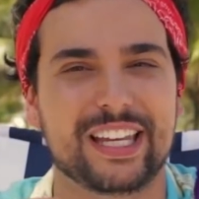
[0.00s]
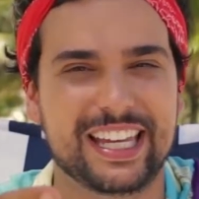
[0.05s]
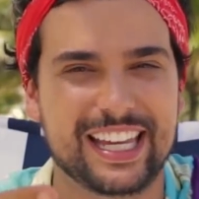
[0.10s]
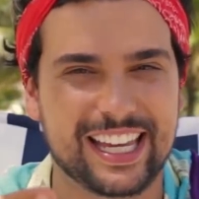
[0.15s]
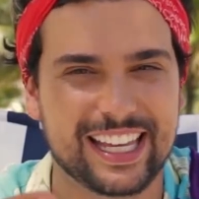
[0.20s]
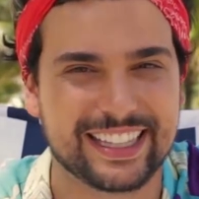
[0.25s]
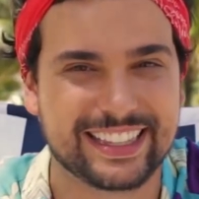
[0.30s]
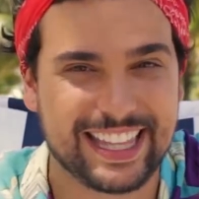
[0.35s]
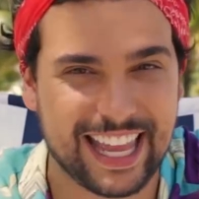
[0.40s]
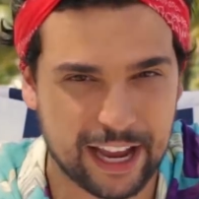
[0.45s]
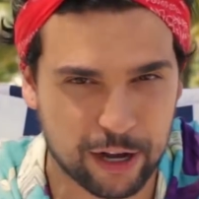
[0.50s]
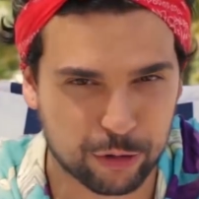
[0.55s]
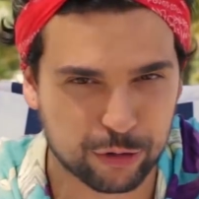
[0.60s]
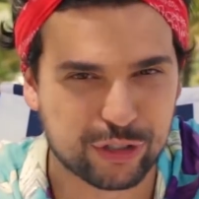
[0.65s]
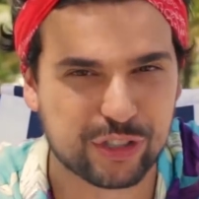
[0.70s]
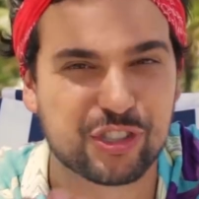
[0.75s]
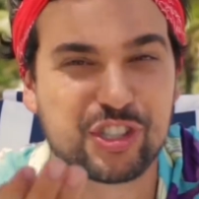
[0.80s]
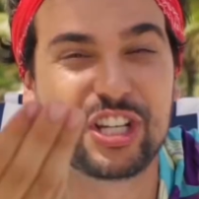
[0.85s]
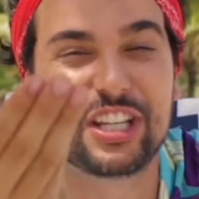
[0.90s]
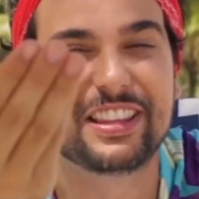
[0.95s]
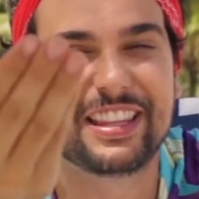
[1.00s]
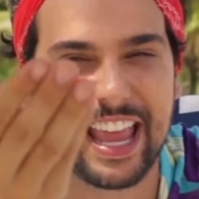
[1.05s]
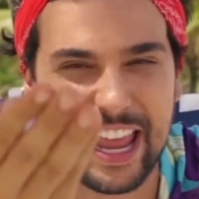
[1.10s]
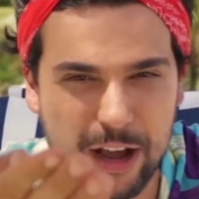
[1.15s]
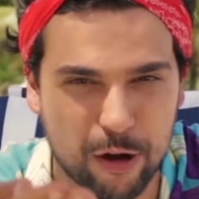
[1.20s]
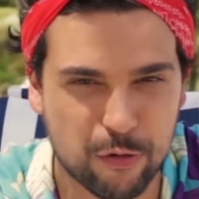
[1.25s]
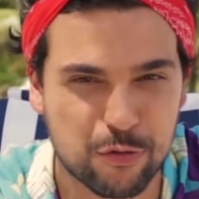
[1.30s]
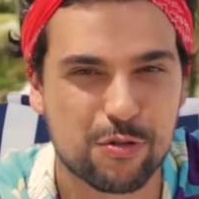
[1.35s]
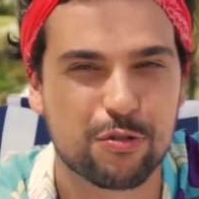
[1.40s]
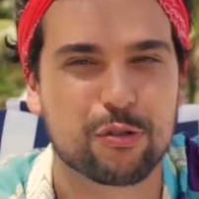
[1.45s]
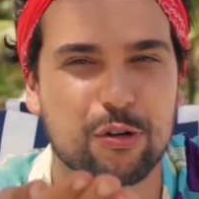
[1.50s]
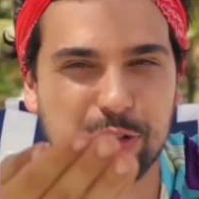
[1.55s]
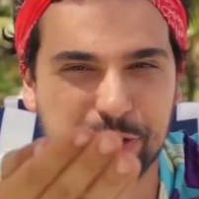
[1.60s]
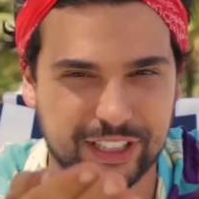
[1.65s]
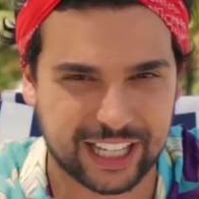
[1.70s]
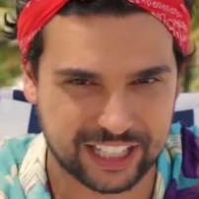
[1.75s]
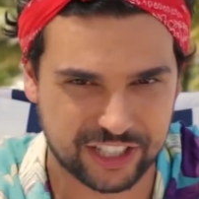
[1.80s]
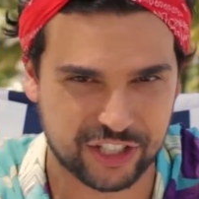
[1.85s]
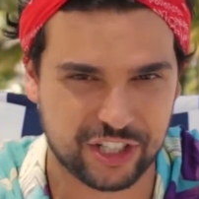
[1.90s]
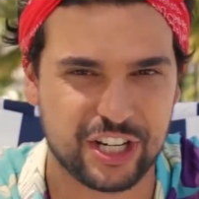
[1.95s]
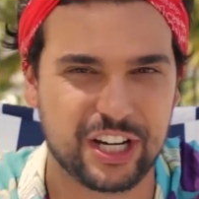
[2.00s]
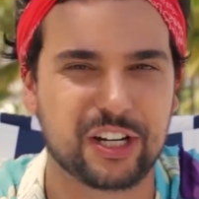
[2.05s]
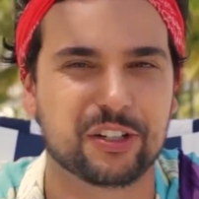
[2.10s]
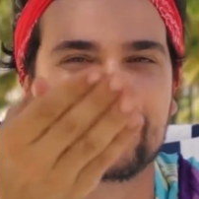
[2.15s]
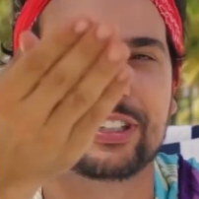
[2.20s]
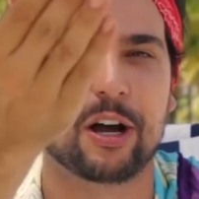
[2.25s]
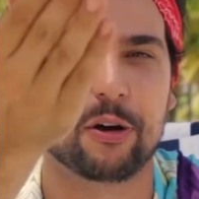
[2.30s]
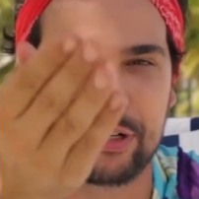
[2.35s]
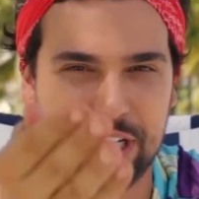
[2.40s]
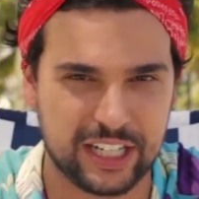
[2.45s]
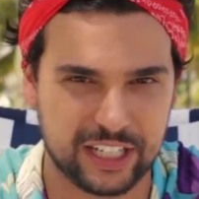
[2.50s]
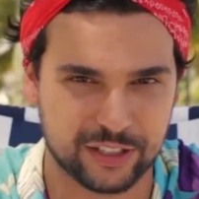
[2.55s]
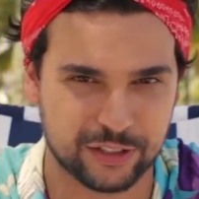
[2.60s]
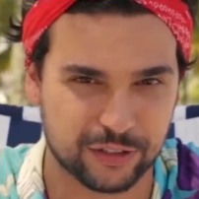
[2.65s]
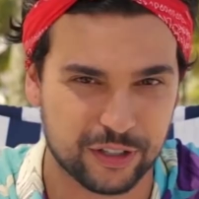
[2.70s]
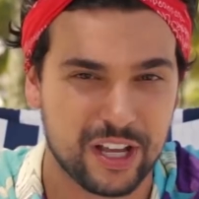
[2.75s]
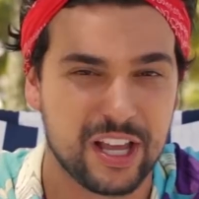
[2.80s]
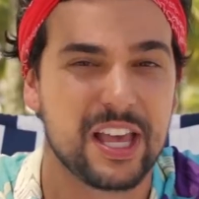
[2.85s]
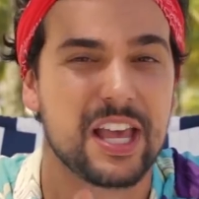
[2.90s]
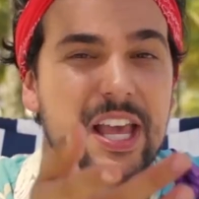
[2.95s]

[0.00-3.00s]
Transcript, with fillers: e Deus te deu um contatinho taurino,